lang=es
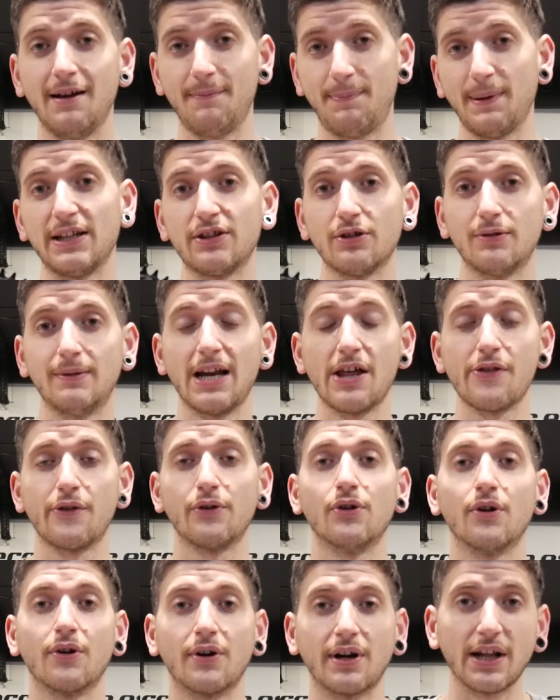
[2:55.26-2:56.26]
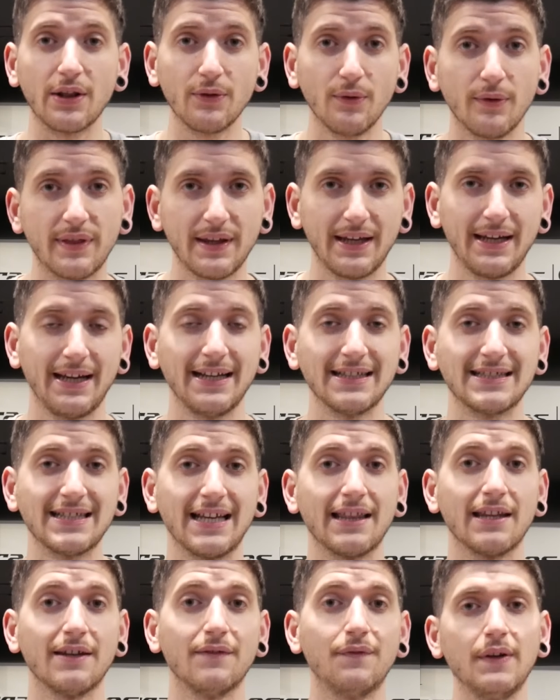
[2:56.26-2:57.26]
el plato ovalado nos reduce
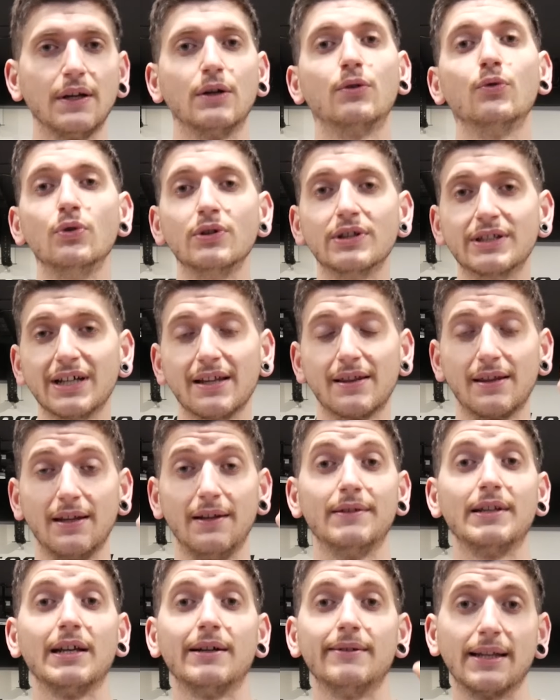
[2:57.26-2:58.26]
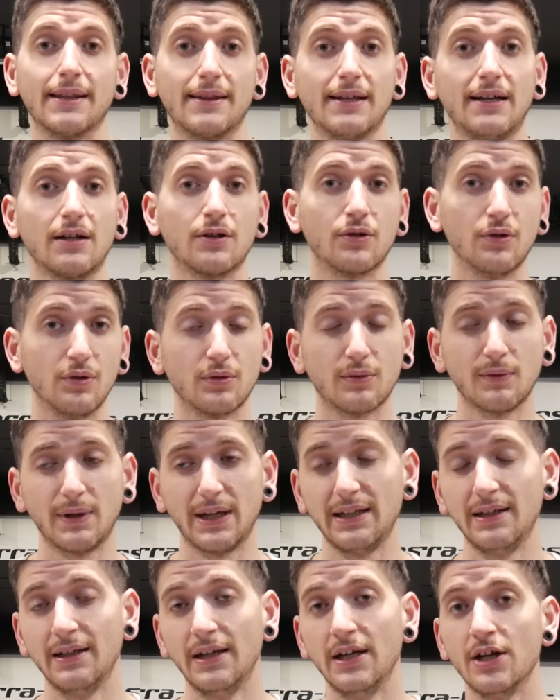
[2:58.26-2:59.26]
esa dificultad de avanzar, con lo
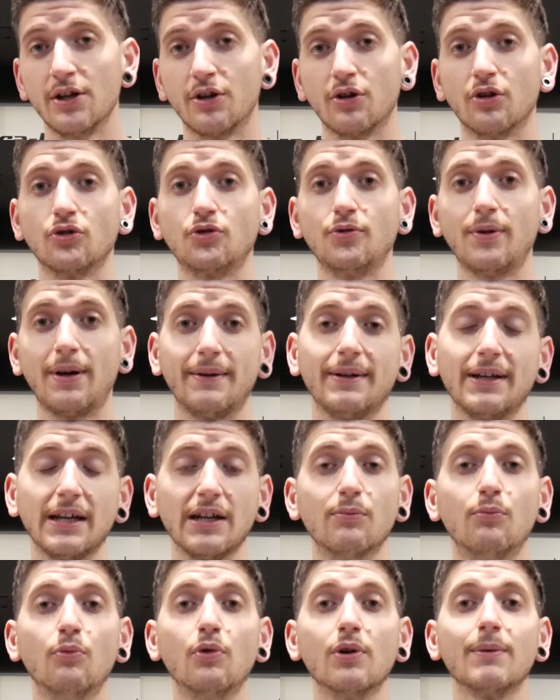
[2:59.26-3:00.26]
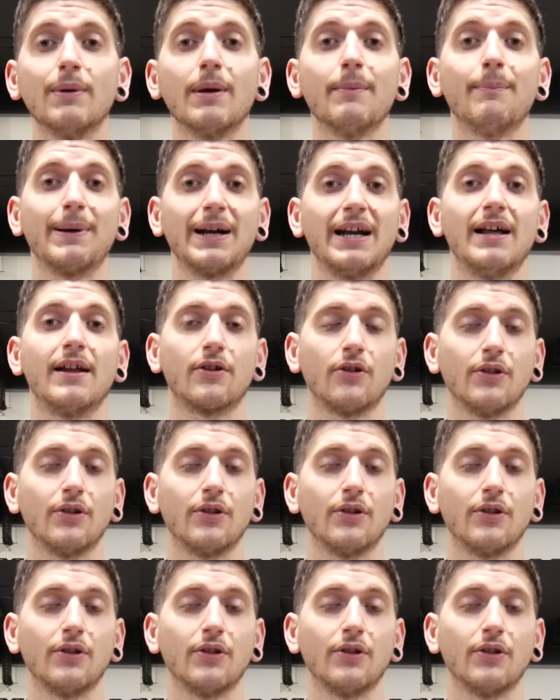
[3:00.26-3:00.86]
cual nos va a venir muy bien para las